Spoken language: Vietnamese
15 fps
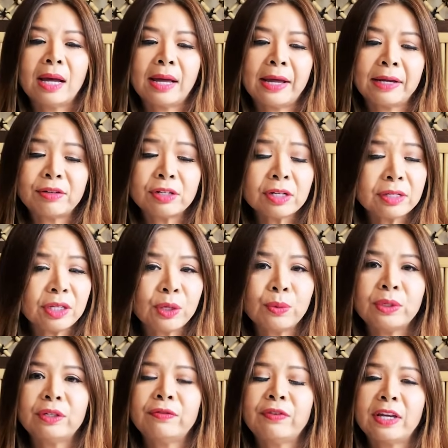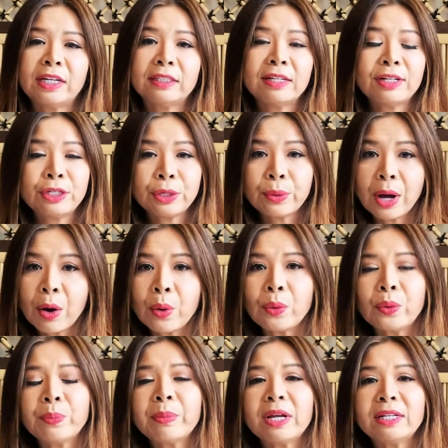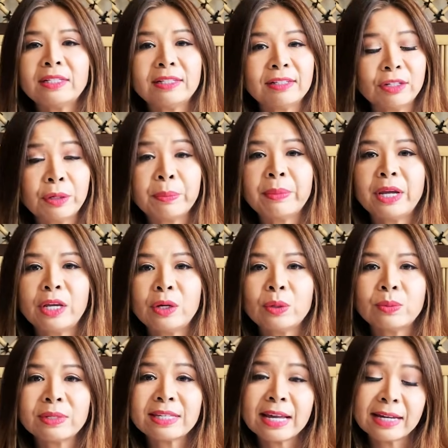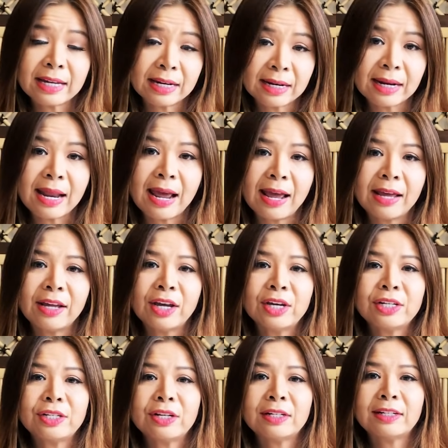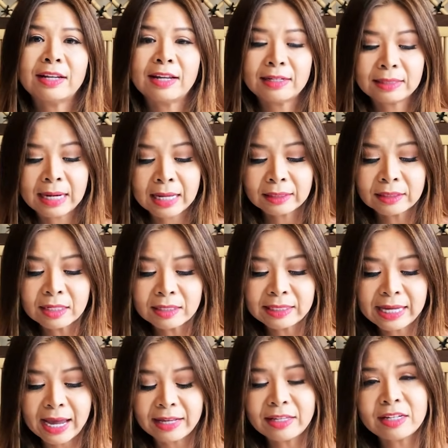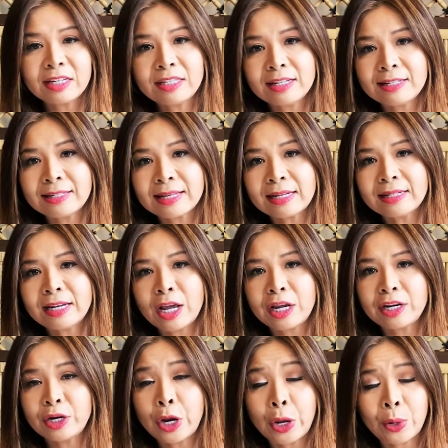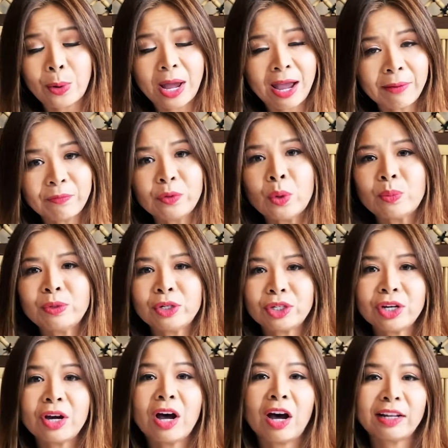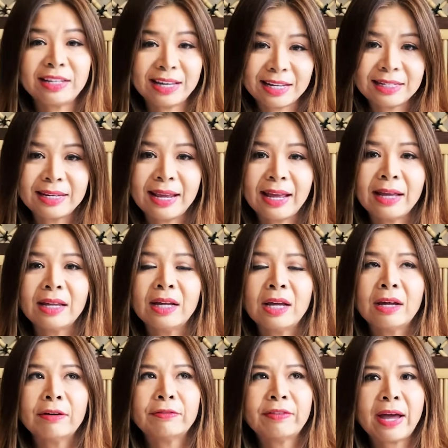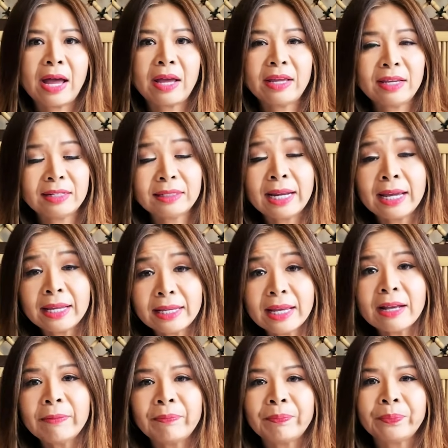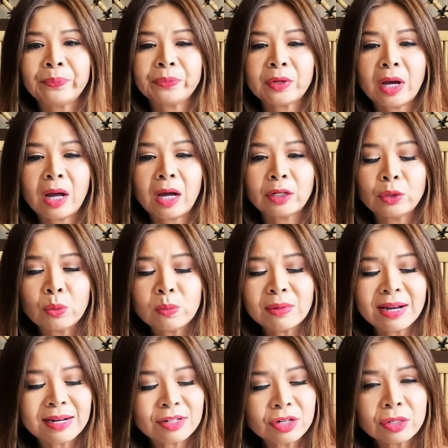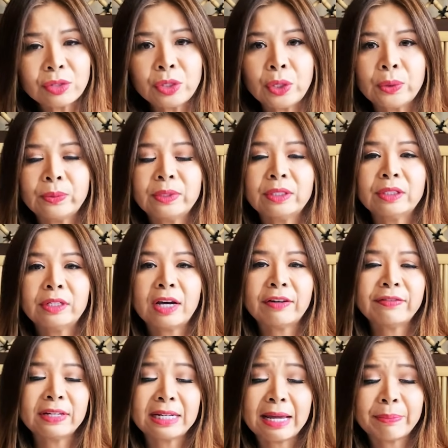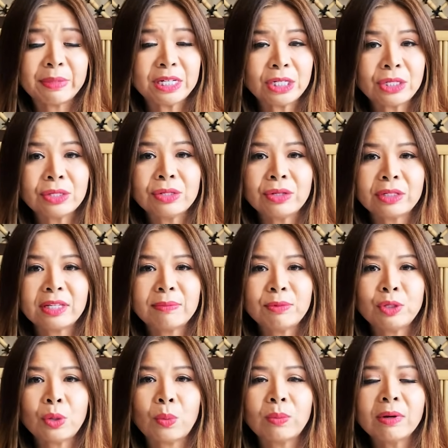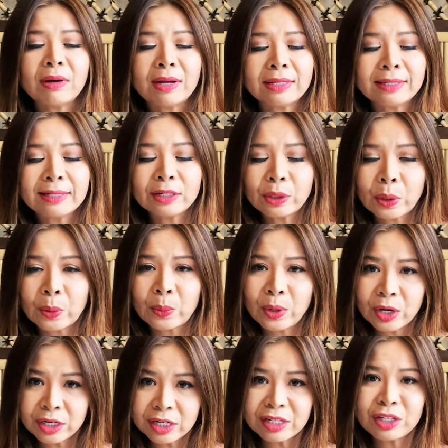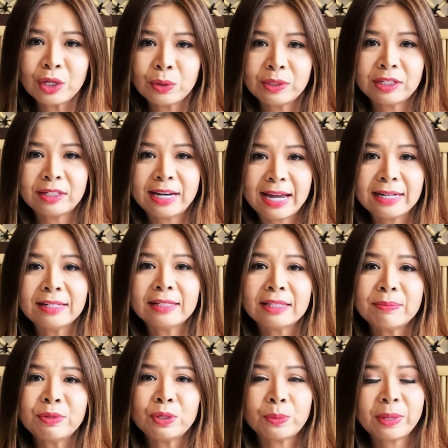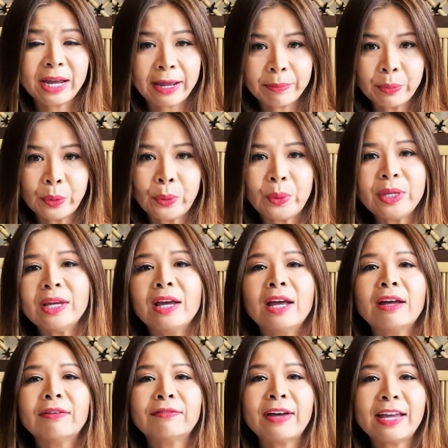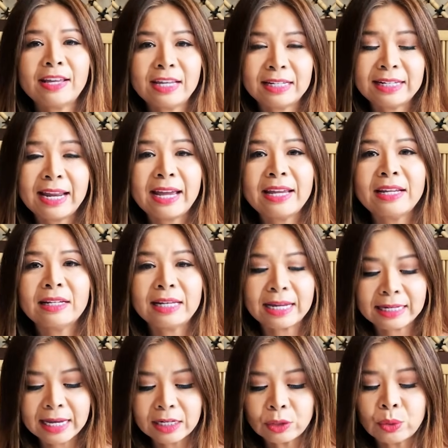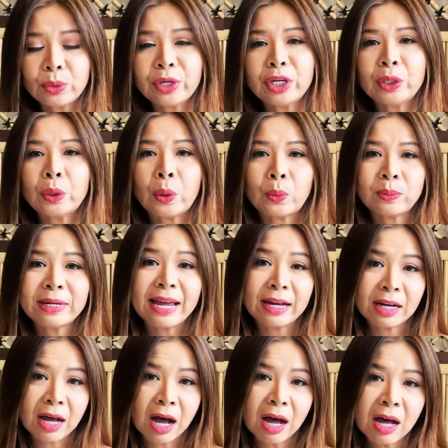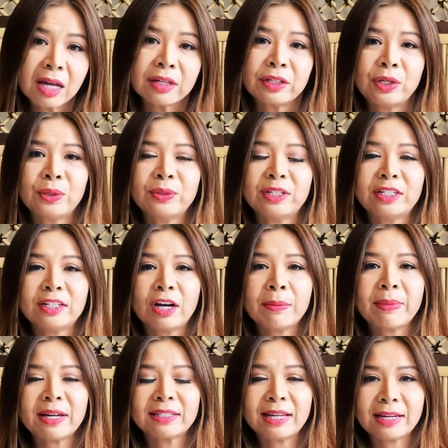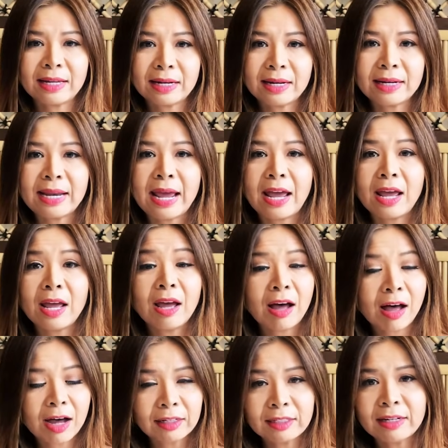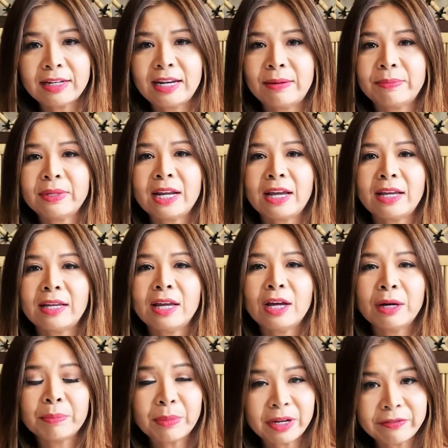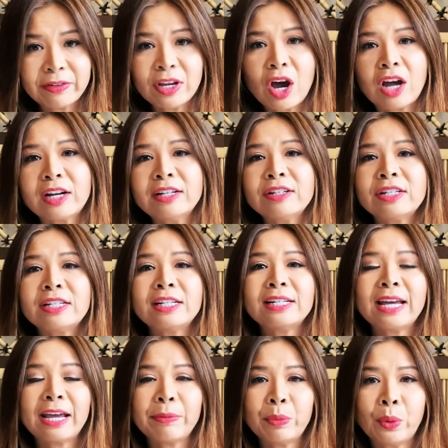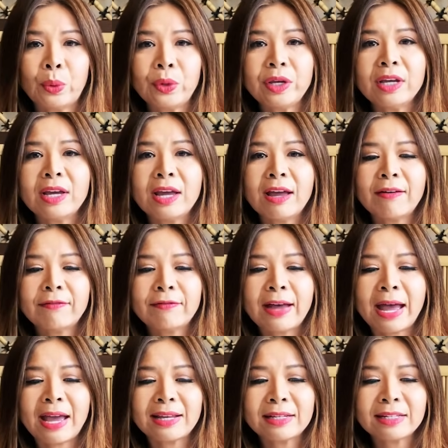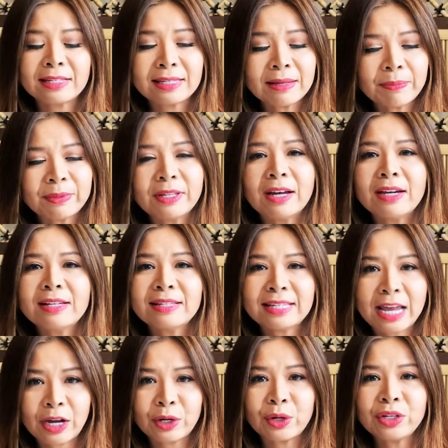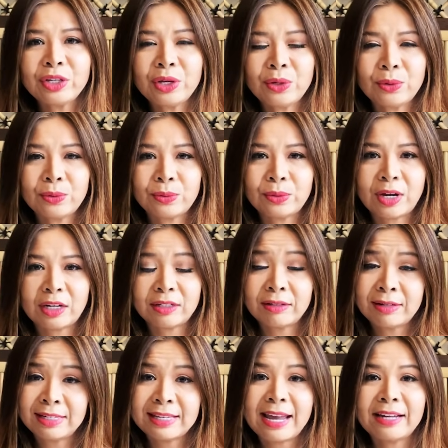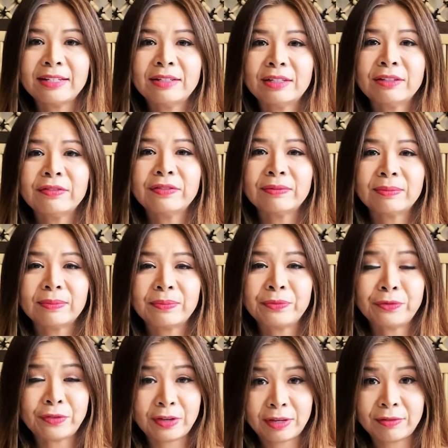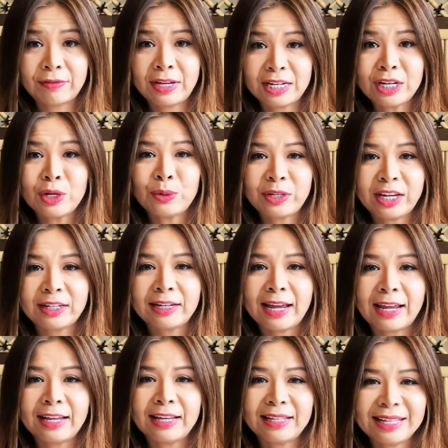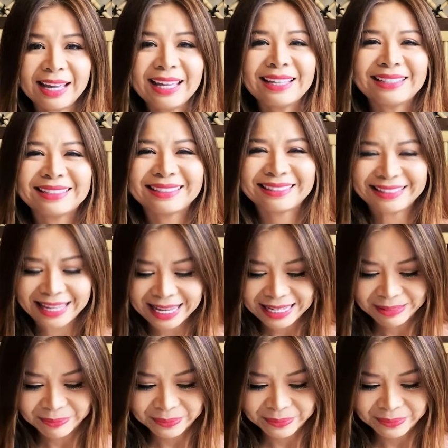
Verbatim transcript: À, rất nhiều người Việt từ châu Âu của mình, từ nước Mỹ cũng sang Canada, cho nên à, tất cả những cái chính sách này đều áp dụng được cho họ nha anh nha. Và hiện nay á, à, đúng là rất nhiều người ở Việt Nam mình chưa được tiêm chủng nhưng cũng có rất nhiều người đã được tiêm chủng hai mũi. Và hiện nay là khách của Uyên cũng đã có nhiều người có mặt tại Canada ở thời điểm này bởi vì họ đã được chích hai mũi, và sắp tới sẽ có nhiều người sang nữa về về cái điều kiện này ha. Ok.